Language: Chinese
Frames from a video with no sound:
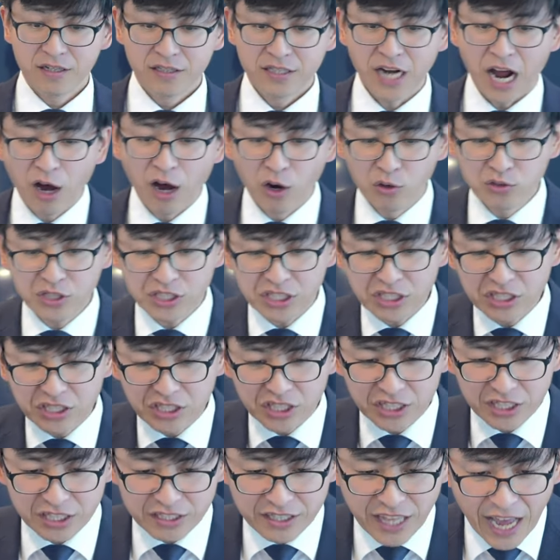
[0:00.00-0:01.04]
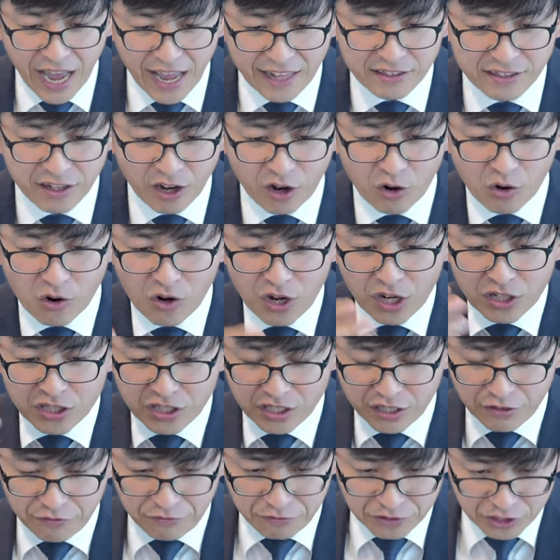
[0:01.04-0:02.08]
然后紧接着谈到
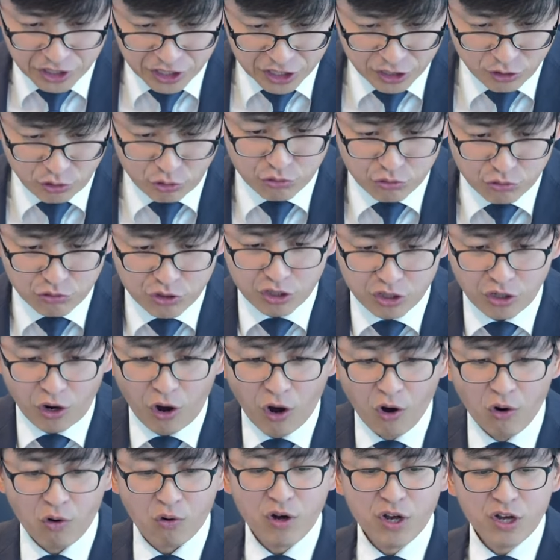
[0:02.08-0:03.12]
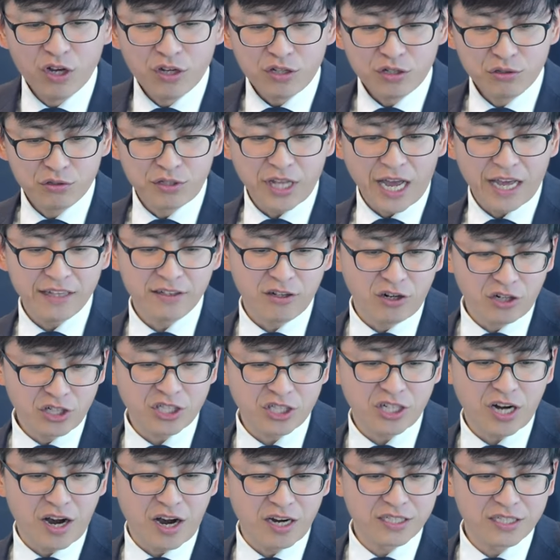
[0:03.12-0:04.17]
这个基础之后，又谈到了
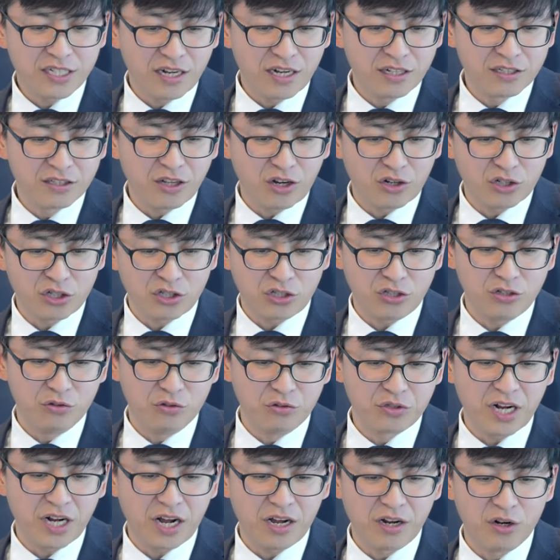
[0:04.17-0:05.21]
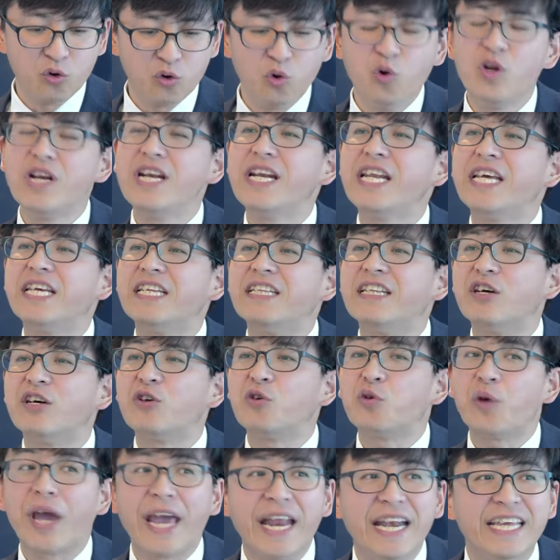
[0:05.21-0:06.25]
十二章到十六章伦理的
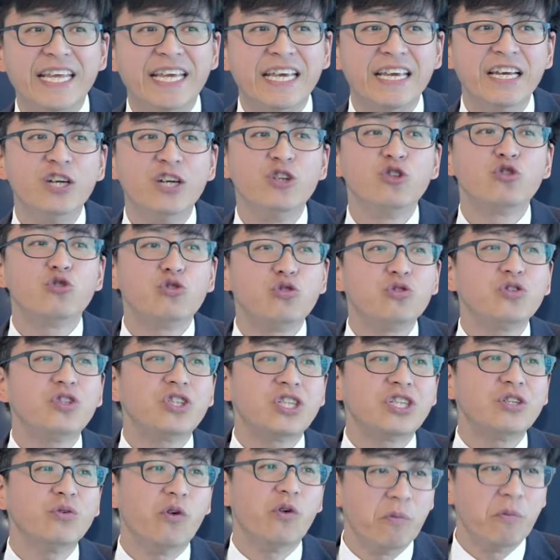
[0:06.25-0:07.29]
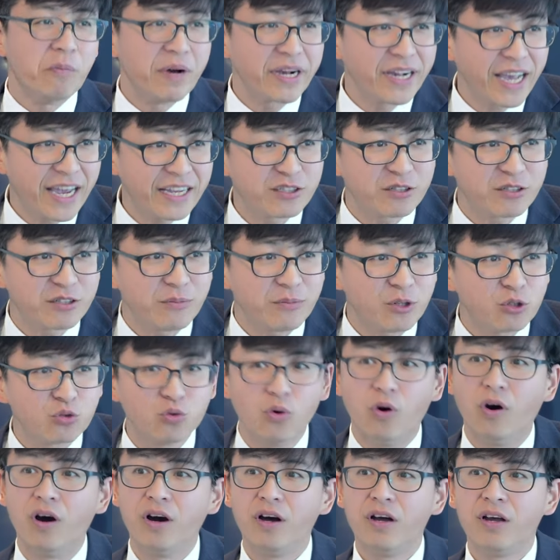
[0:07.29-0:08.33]
原理，具体我们该怎么
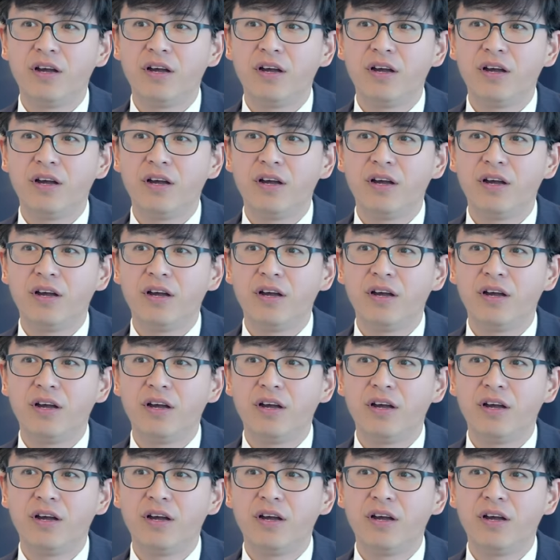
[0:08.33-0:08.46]
做？